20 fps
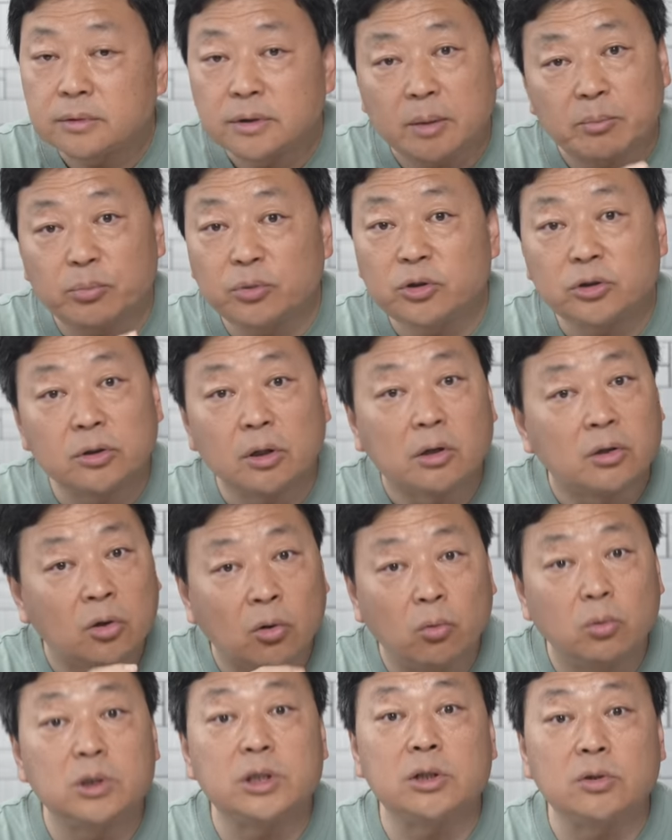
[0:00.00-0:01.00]
咱不知道是
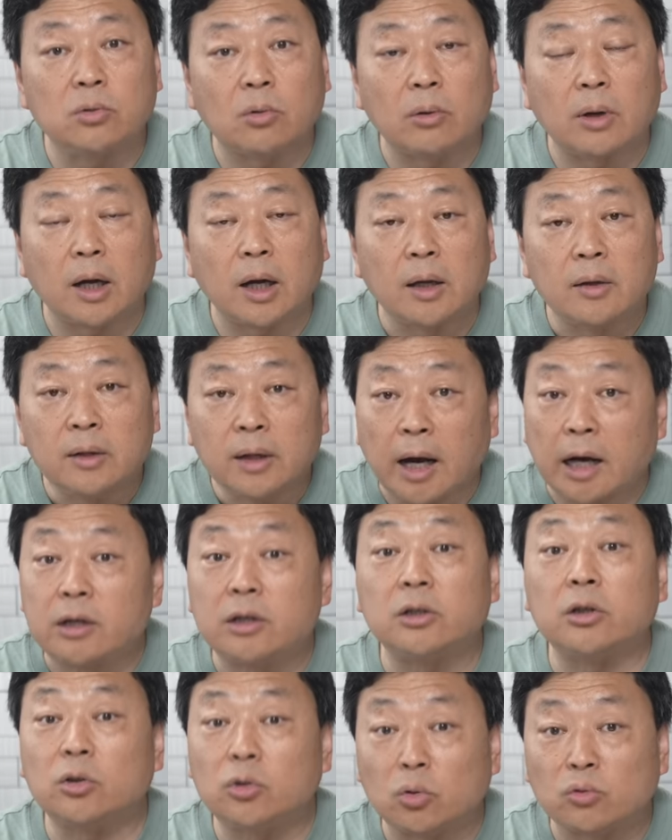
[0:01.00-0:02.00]
胡继勇啊还
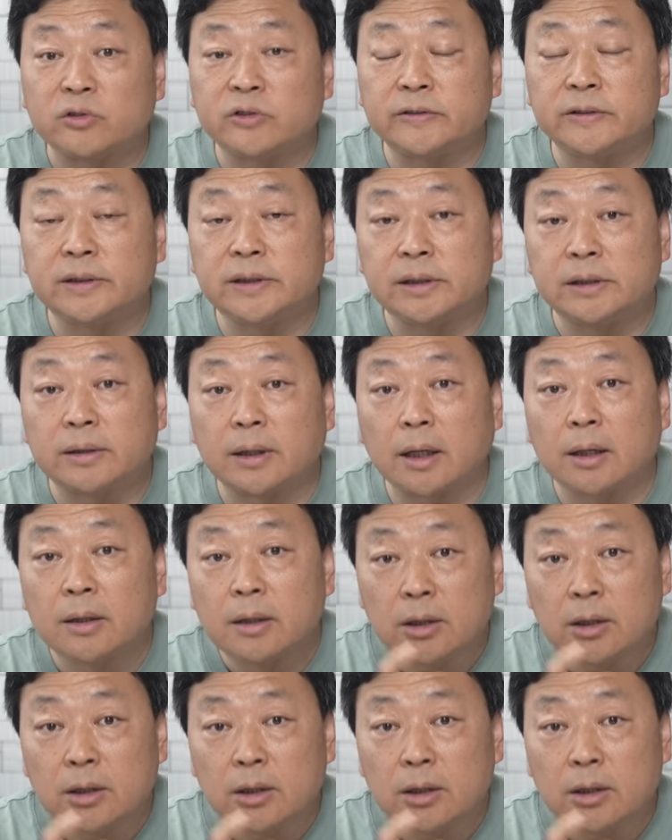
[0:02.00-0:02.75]
是董思颖呢，